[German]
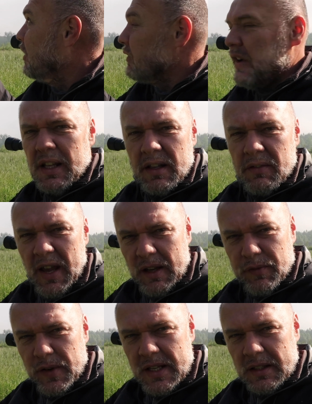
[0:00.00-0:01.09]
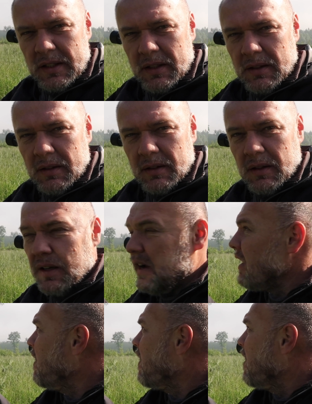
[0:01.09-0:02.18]
Und wenn er dann wegfliegt,
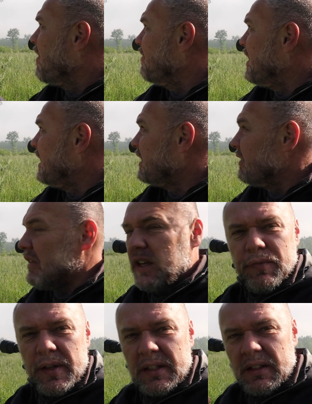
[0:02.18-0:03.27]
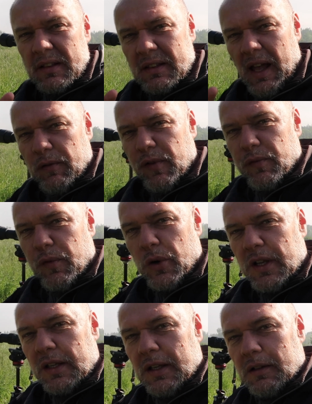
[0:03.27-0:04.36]
ja, wenn er dann wegfliegt, dann
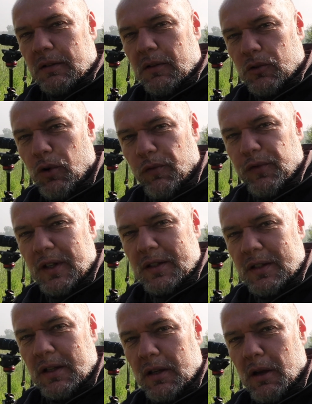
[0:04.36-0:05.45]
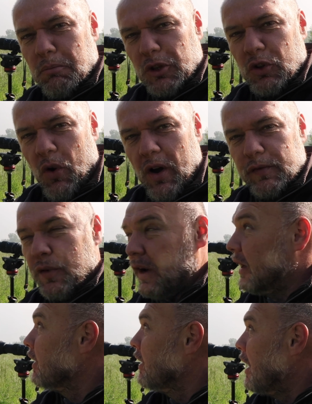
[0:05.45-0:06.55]
verfolge ich ihn und hoffe, dass ich mit Dauerfeuer